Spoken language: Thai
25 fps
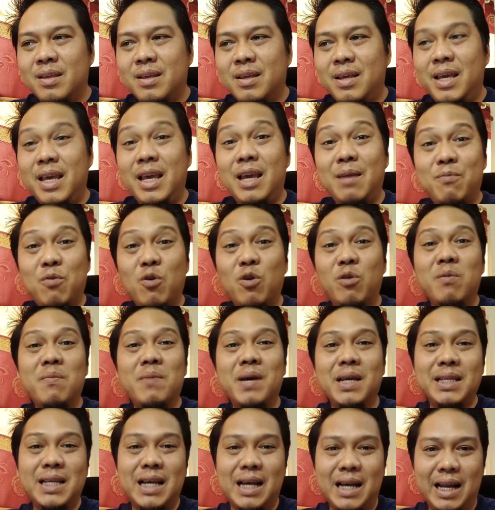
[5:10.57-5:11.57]
เหตุผลมัน
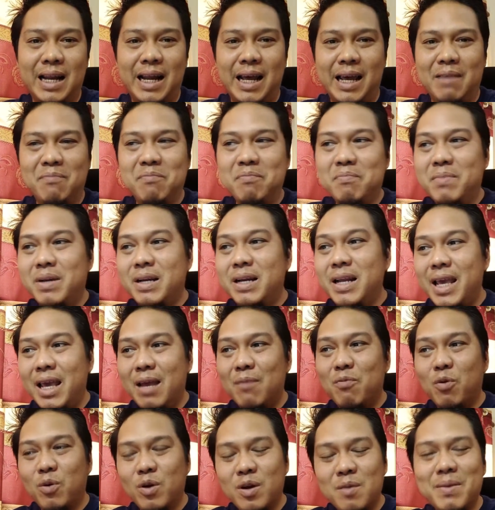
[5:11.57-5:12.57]
มาจากอะไร มันเหตุ
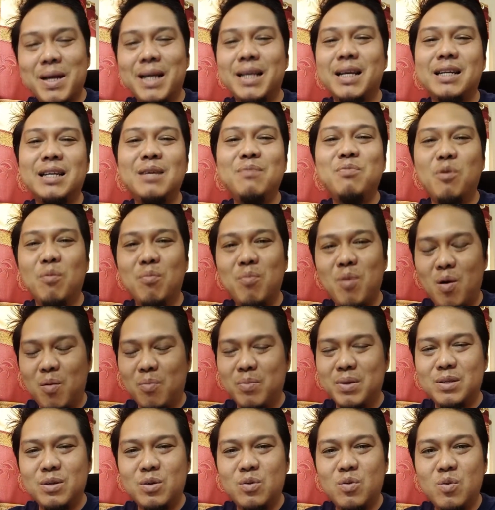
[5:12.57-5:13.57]
ผลก็มาจากที่ผมบอกเมื่
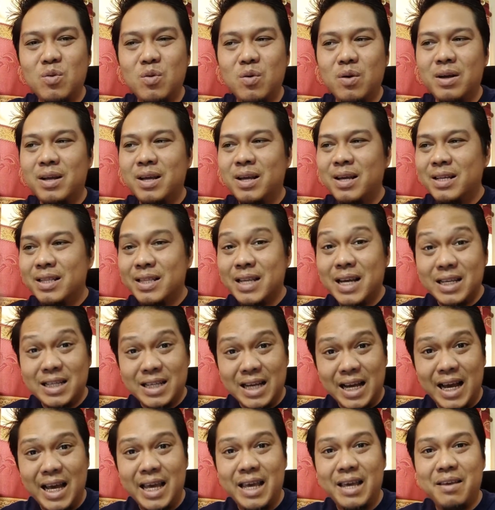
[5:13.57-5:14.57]
อสักครู่ ถ้า
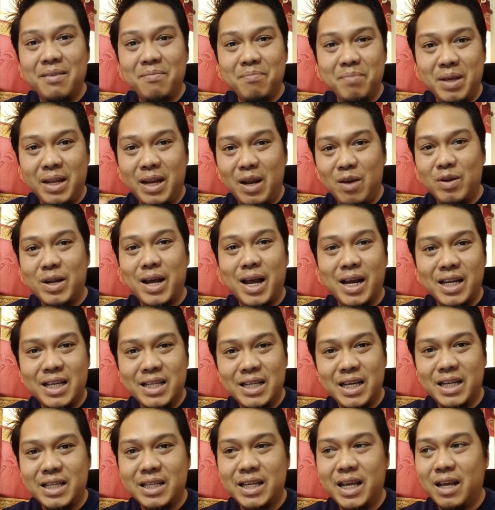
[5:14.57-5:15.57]
ใช่มีแนวทางที่
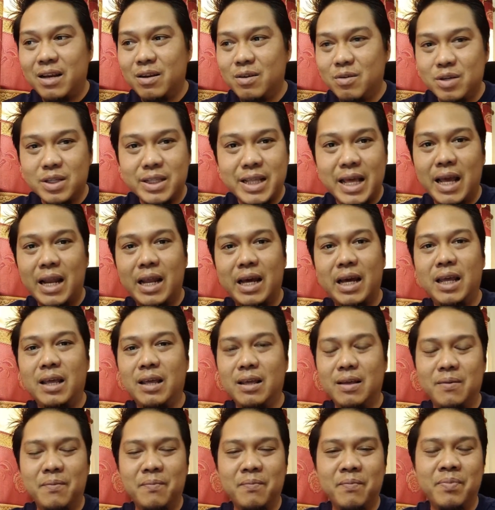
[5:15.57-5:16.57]
ชัดเจนเขาก็แต่งเลย
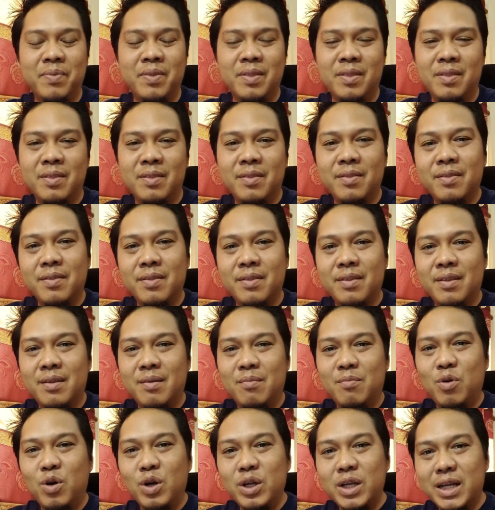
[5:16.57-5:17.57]

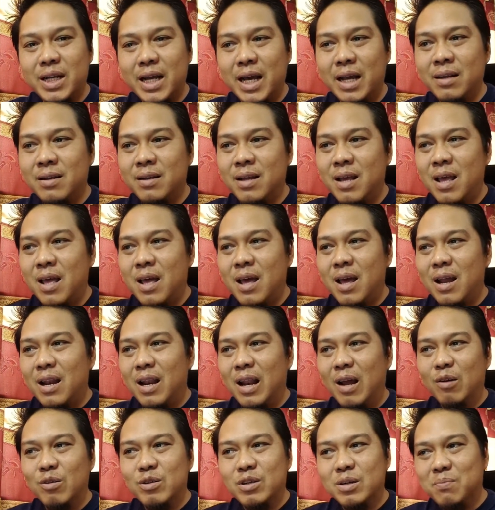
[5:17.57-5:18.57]
เพราะฉะนั้น
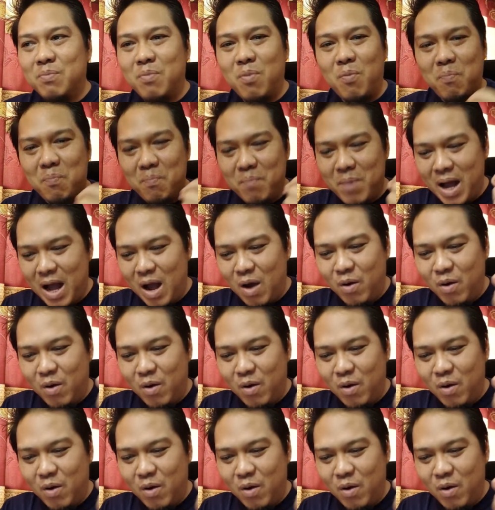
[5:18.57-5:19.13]
เราจะมาเอา